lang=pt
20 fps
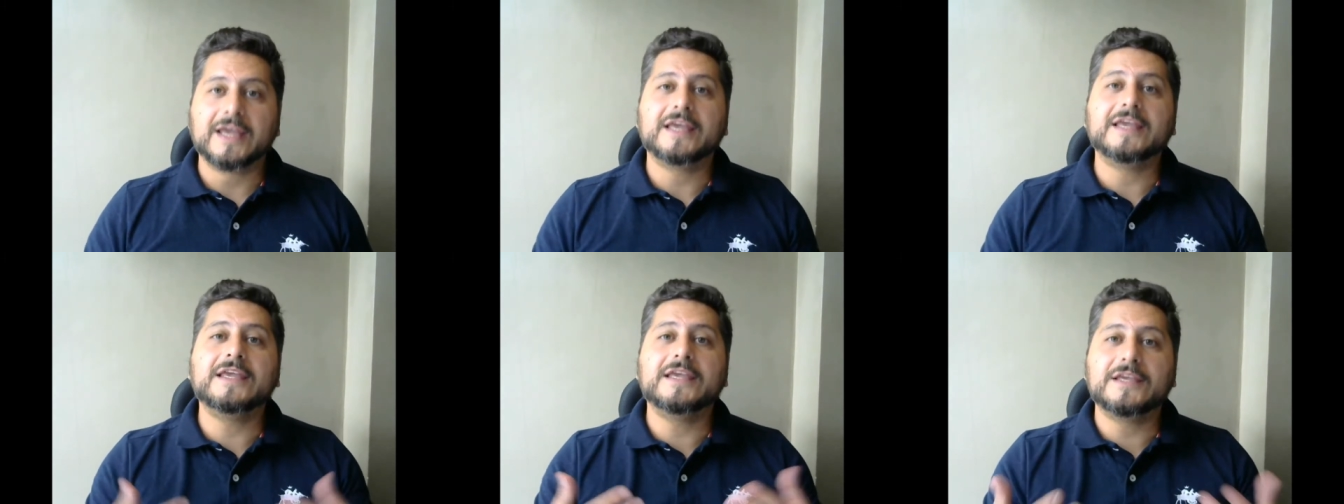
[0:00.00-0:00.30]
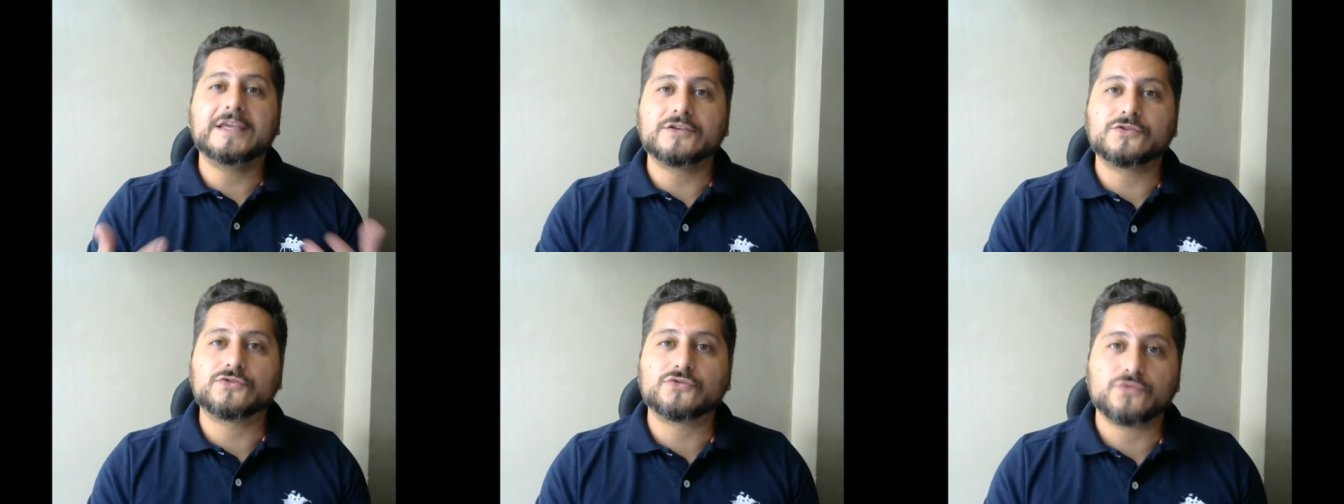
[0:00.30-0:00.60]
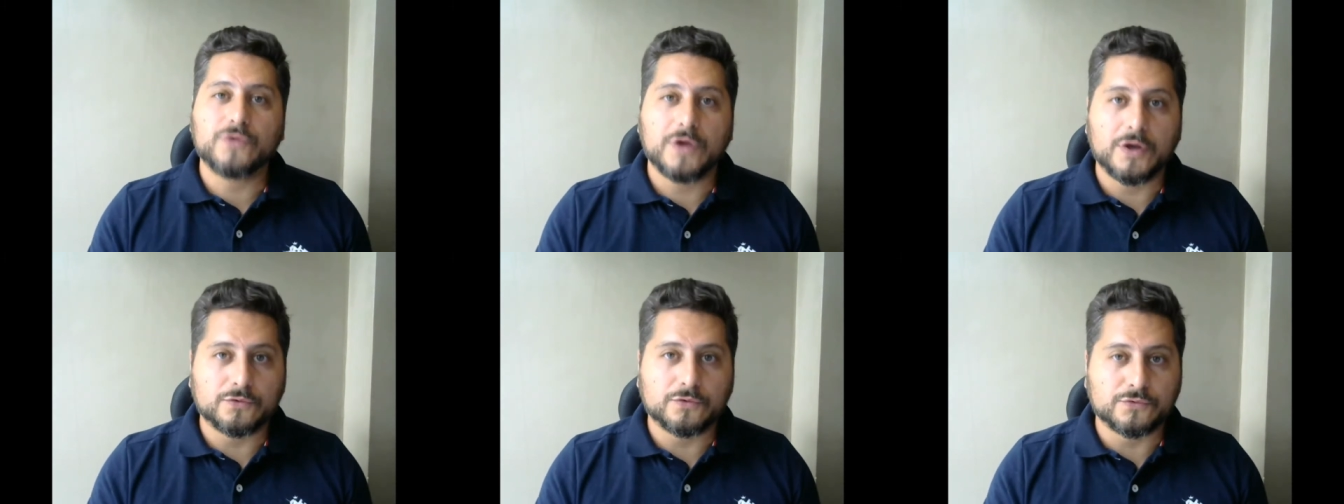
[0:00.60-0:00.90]
e
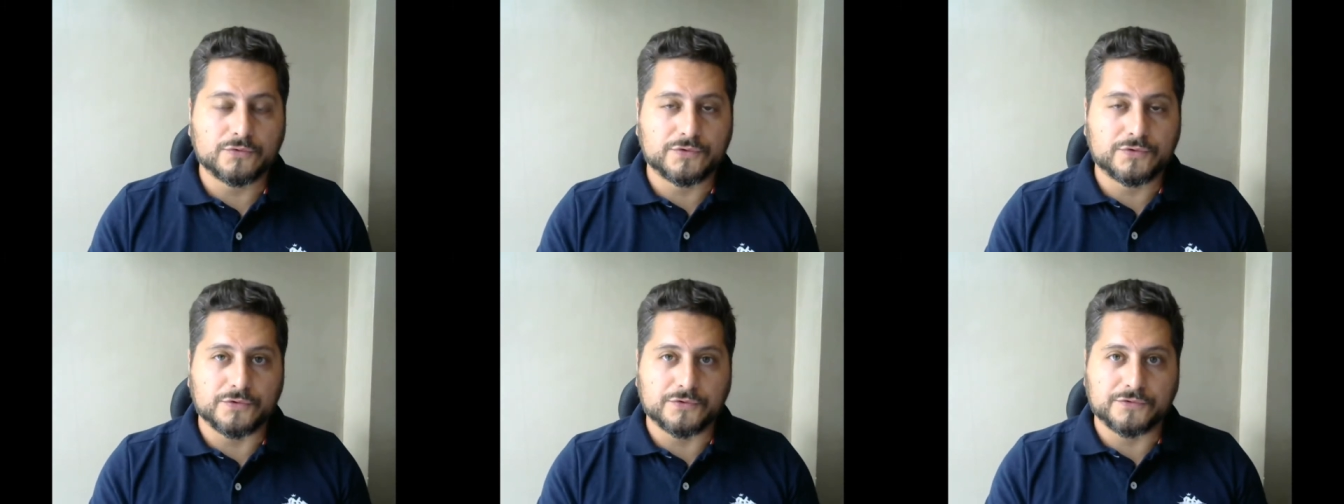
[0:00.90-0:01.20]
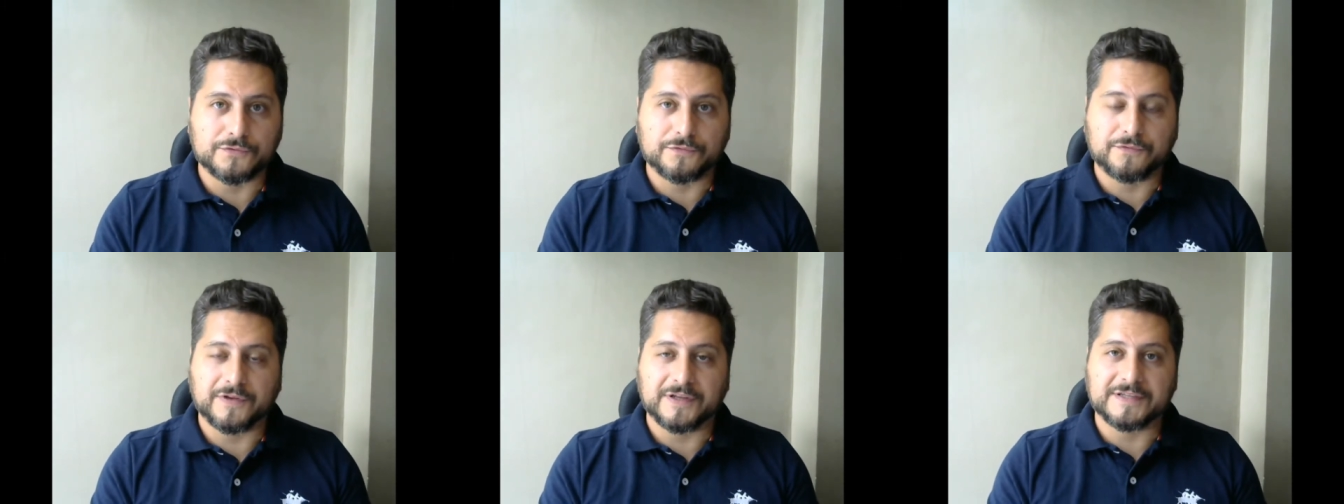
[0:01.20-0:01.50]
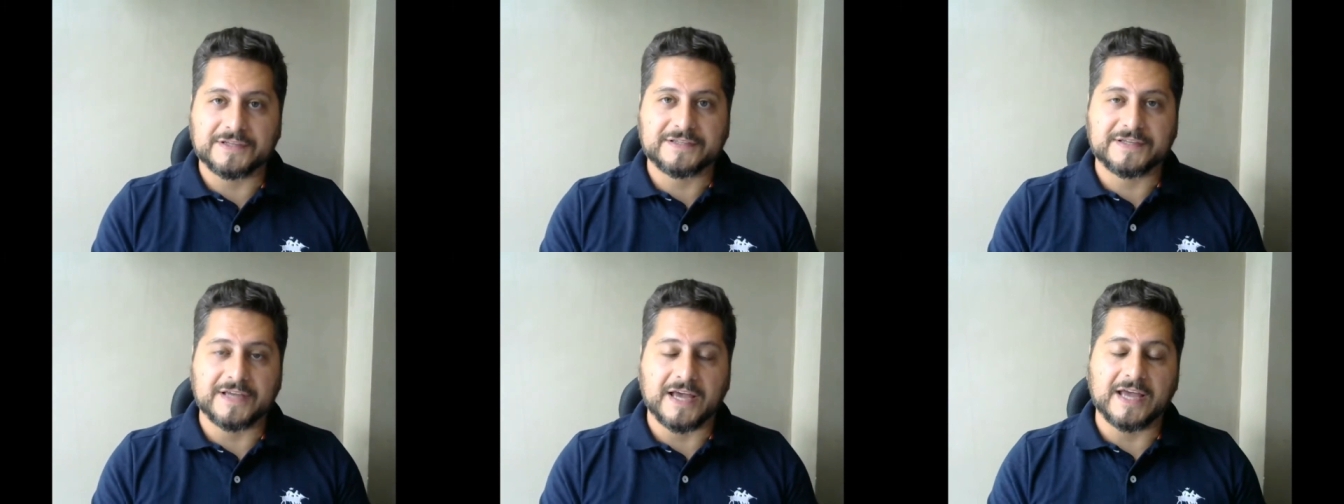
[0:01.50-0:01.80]
isso é um dos seus
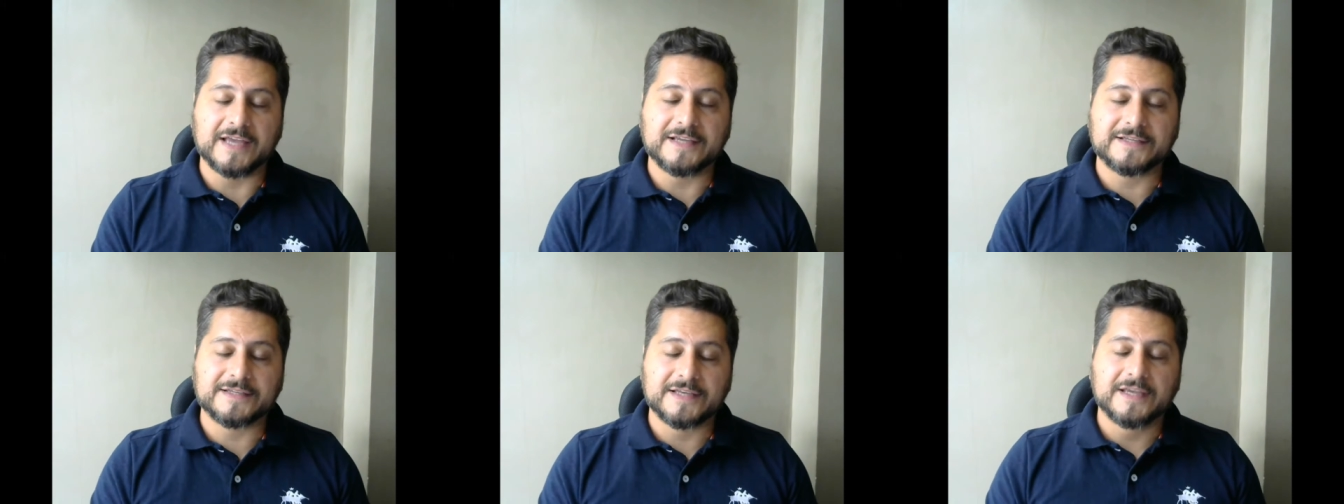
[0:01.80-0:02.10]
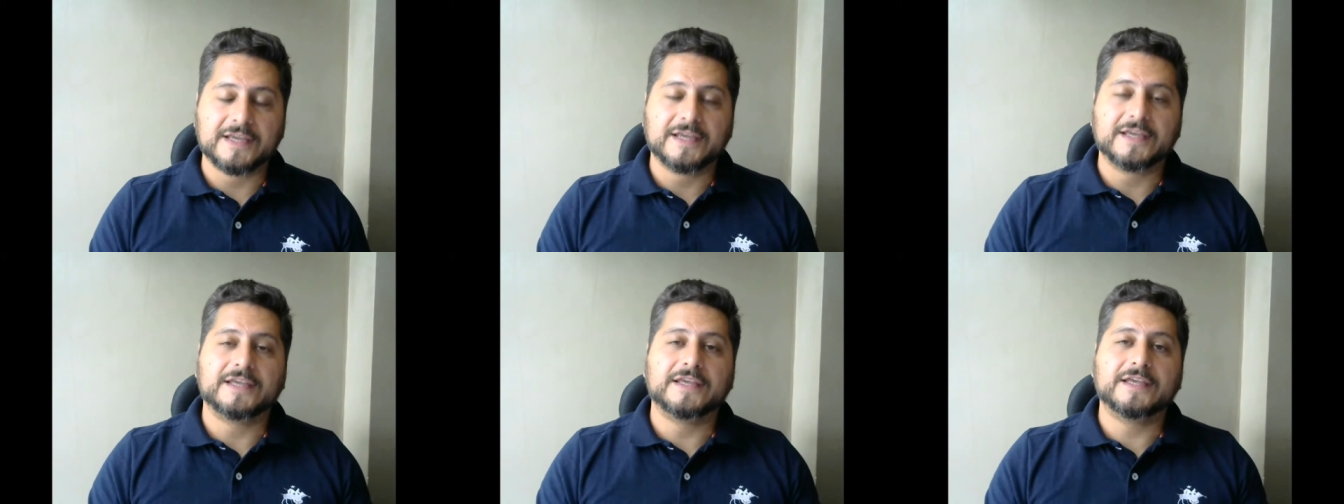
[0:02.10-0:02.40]
diferenciais,